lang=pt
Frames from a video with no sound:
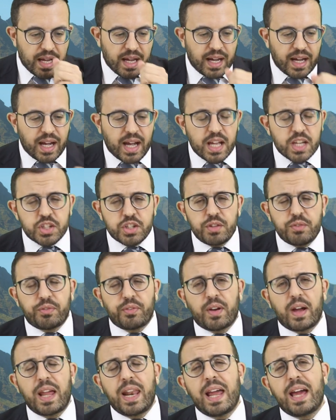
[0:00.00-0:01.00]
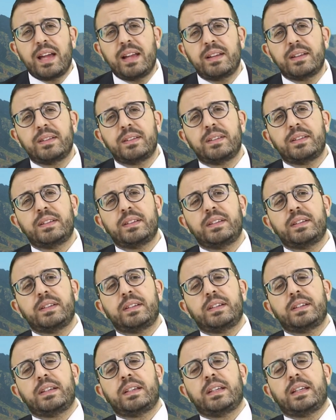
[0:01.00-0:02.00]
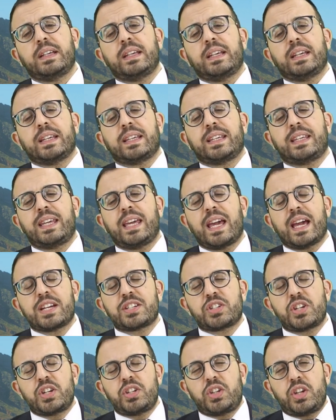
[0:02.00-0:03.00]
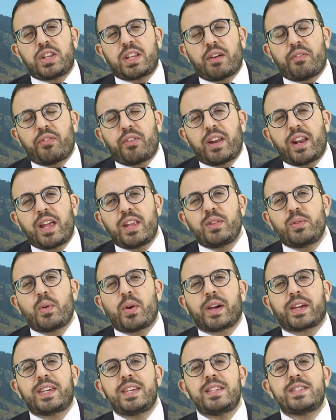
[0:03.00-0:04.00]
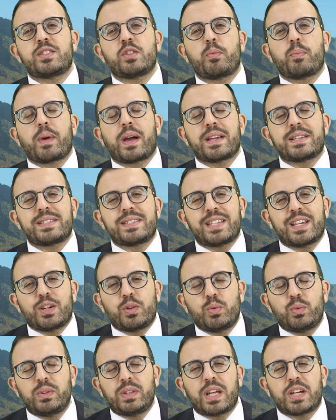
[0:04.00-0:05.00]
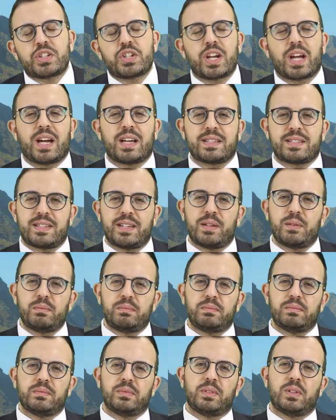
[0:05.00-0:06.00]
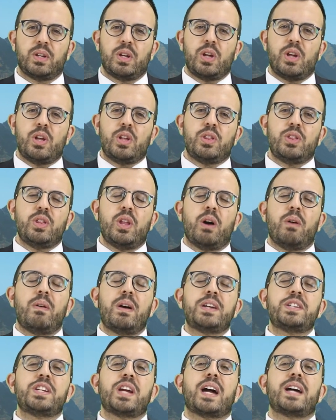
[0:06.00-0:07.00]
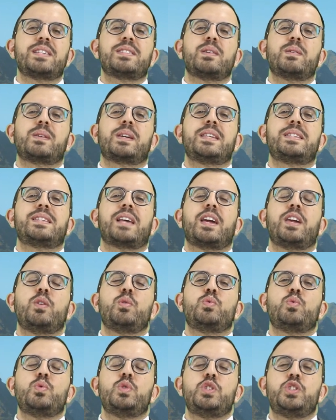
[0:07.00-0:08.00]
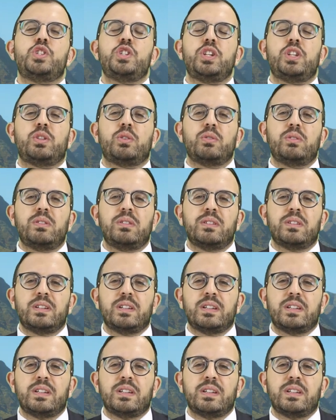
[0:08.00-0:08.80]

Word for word: Rashi fala, que a gente está falando aqui sobre a segunda geração, não a geração que saiu do Egito,